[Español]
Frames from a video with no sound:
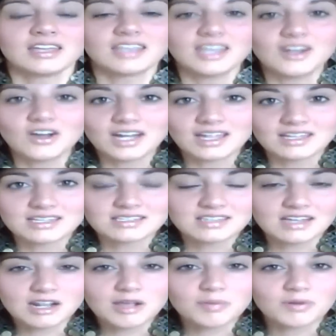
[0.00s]
Quiero
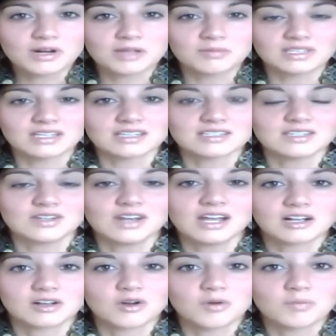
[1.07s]
agradecerles por la invitación
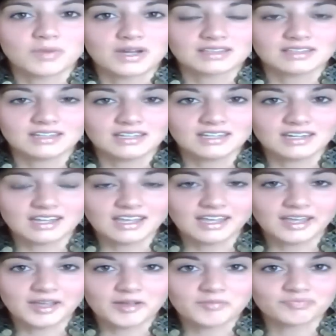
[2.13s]
a compartir
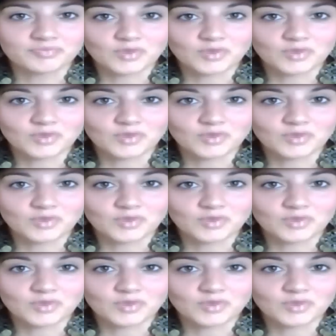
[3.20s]
eh,